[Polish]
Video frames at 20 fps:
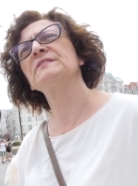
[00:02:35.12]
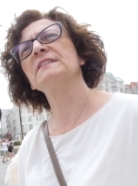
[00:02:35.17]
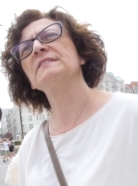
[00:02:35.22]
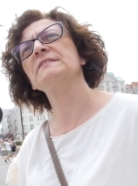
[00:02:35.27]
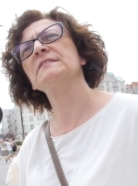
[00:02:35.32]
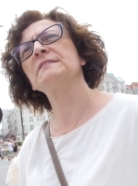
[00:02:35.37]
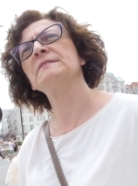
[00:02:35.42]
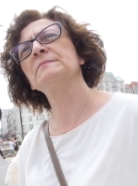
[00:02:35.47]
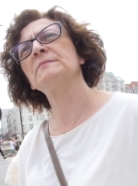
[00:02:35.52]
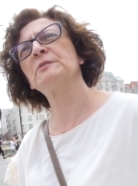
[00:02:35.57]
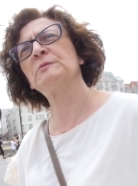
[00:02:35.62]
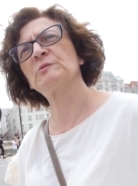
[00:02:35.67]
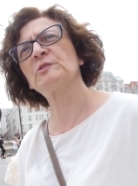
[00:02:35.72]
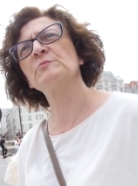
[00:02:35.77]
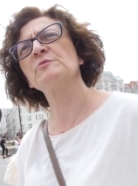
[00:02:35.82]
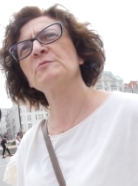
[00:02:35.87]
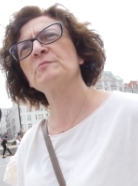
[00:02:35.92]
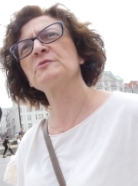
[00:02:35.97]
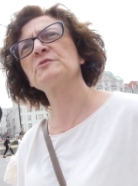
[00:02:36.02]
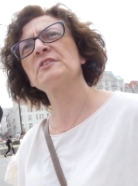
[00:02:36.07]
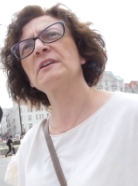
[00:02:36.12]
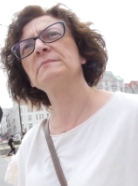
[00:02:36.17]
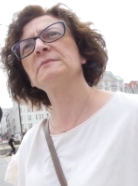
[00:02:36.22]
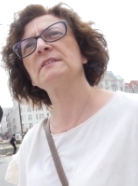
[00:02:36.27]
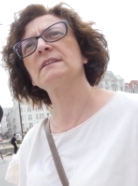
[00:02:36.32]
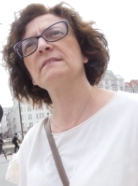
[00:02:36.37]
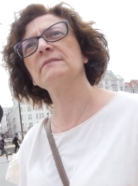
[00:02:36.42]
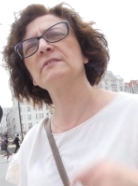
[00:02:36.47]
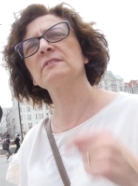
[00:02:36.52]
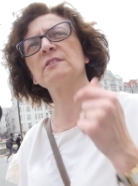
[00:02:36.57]
wtedy, bo im to było potrzebne.
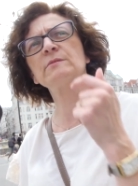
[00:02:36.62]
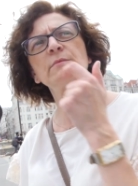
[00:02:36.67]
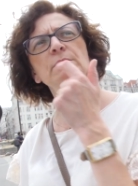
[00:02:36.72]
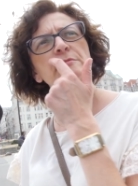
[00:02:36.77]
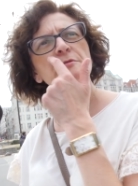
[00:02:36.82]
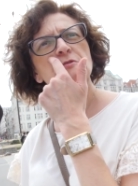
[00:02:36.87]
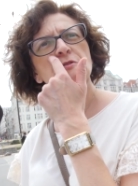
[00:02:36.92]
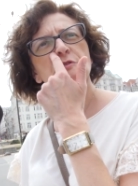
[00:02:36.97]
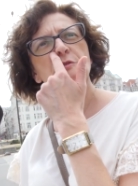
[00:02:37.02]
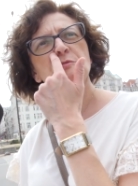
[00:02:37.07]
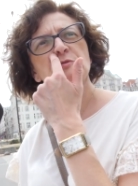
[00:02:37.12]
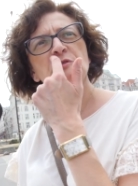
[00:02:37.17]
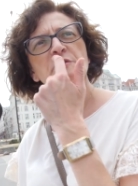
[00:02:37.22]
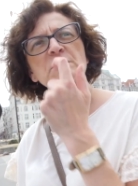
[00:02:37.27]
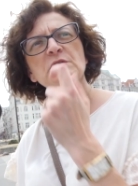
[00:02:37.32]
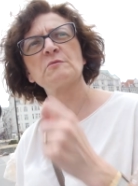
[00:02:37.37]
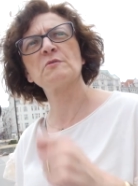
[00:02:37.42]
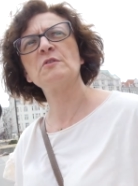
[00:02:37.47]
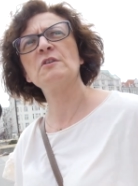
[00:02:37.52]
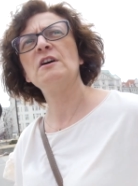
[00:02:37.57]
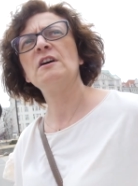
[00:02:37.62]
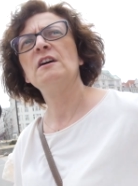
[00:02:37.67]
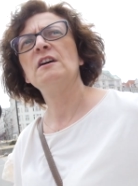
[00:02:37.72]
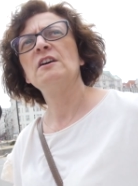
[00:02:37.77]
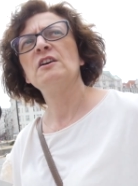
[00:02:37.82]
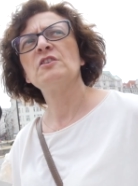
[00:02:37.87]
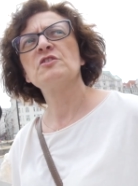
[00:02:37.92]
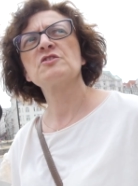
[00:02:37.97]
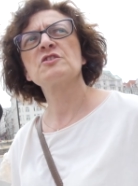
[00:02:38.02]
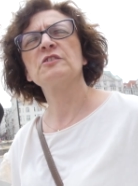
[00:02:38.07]
Wiadomo było, że to przyniosło
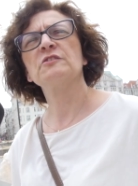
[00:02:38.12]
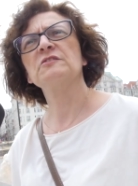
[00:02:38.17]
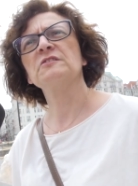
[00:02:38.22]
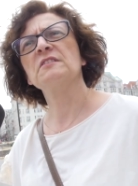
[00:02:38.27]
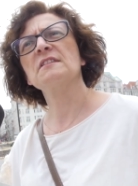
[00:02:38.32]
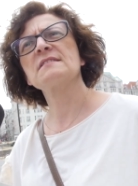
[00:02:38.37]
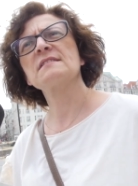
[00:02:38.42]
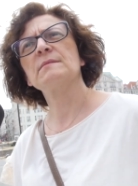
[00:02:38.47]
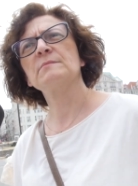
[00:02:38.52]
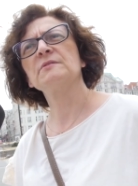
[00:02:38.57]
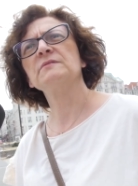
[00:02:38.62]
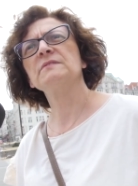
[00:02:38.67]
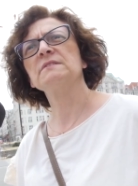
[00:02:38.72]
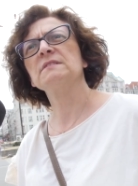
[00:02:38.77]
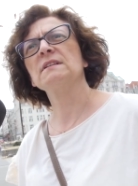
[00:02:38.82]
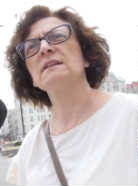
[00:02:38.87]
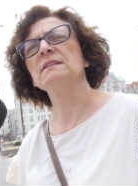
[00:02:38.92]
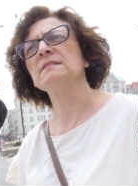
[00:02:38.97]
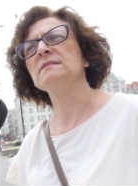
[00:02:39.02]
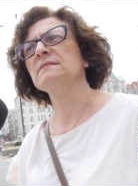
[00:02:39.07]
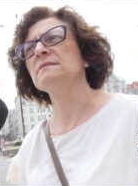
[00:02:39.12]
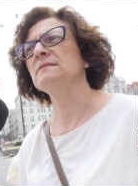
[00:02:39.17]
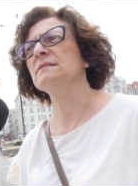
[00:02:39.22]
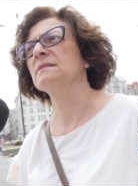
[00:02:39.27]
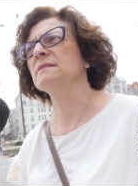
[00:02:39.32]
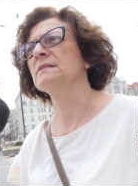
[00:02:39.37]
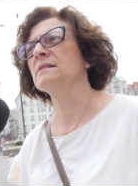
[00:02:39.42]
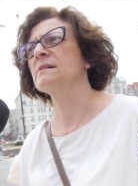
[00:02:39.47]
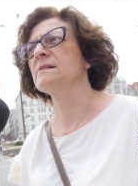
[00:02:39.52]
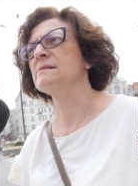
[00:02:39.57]
szkody niesamowite
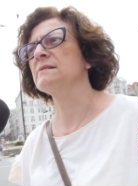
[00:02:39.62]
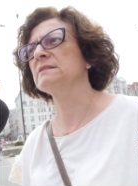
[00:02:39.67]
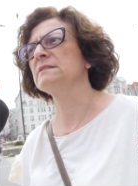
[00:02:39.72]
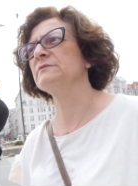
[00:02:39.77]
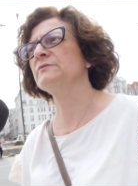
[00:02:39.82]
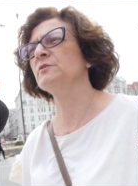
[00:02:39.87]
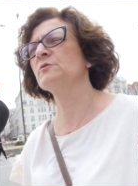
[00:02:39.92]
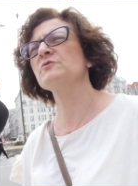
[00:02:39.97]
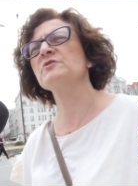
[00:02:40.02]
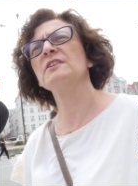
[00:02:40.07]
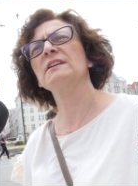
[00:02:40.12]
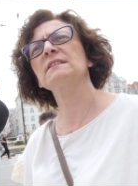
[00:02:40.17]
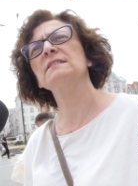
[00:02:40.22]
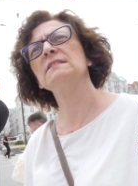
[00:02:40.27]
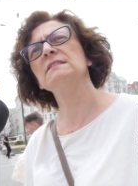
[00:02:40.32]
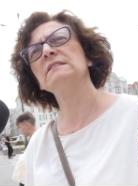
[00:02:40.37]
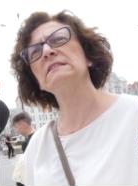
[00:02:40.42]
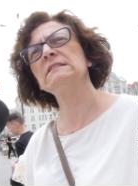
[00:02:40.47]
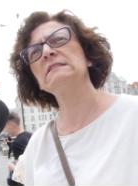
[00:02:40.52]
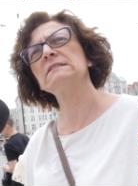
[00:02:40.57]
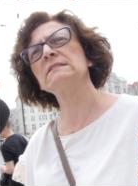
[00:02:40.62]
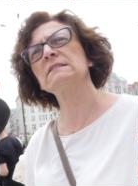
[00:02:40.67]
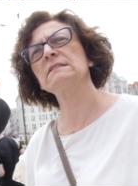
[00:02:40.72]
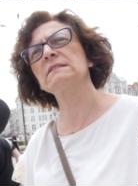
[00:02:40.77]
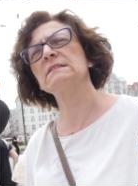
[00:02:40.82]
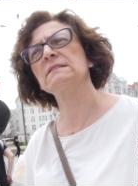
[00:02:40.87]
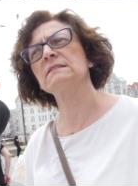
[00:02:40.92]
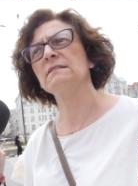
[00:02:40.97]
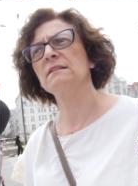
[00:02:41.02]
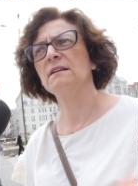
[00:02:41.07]
i w ludziach, i e,
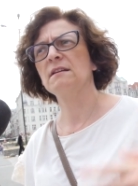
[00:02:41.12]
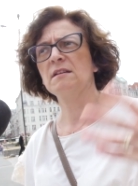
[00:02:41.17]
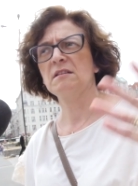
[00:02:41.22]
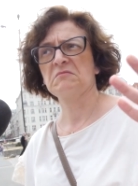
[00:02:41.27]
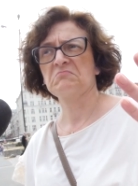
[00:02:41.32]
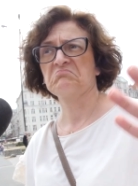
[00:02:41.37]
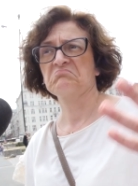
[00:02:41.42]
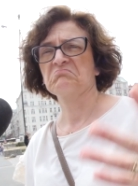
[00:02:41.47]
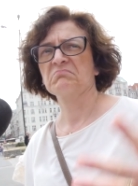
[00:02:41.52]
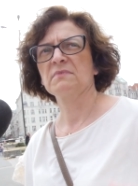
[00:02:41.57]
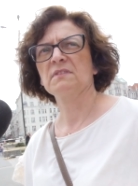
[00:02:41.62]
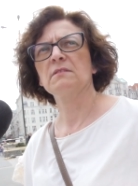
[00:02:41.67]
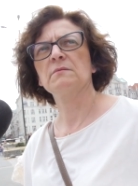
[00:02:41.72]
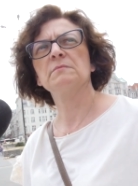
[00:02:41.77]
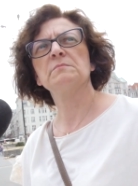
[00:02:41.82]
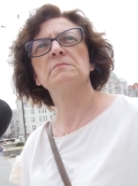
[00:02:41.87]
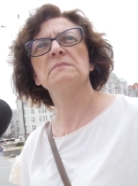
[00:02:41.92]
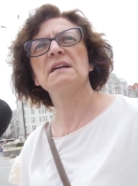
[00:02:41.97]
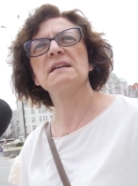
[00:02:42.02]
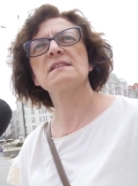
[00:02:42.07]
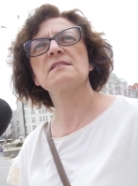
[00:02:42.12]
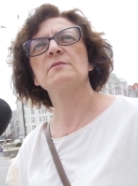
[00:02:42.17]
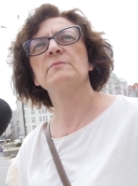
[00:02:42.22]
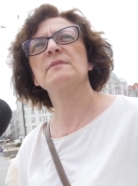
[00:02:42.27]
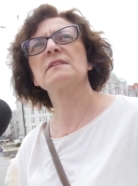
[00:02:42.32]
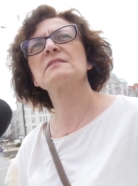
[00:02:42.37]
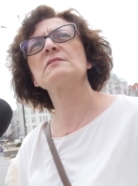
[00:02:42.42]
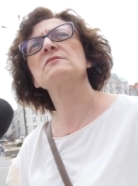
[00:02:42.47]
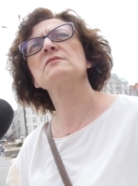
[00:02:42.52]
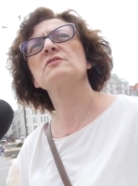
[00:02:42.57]
no, miasto bardzo